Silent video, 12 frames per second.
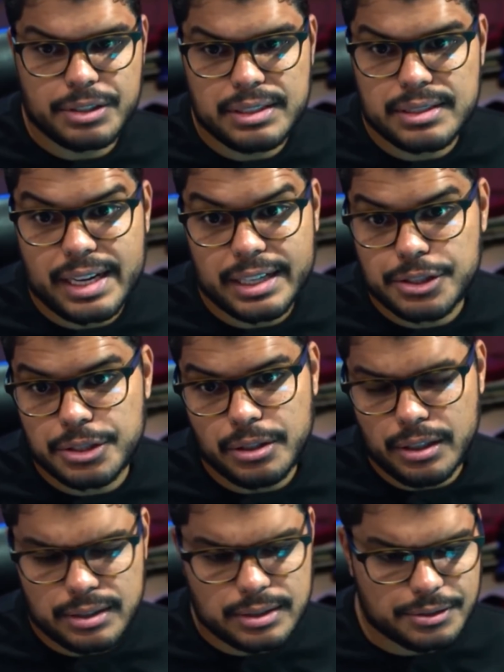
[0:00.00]
27
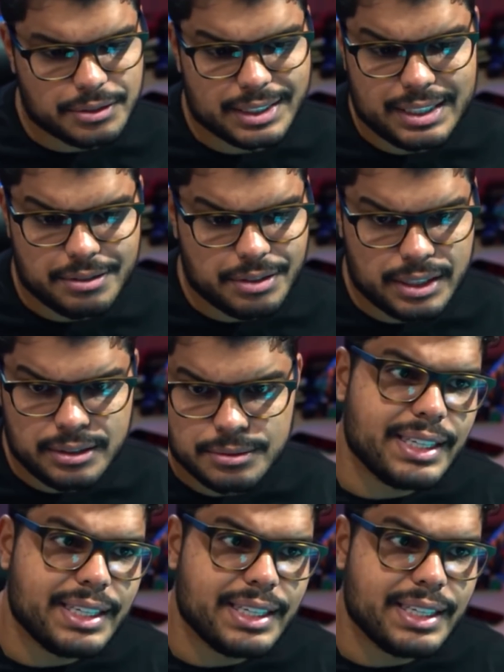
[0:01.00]
horas e ficar devendo.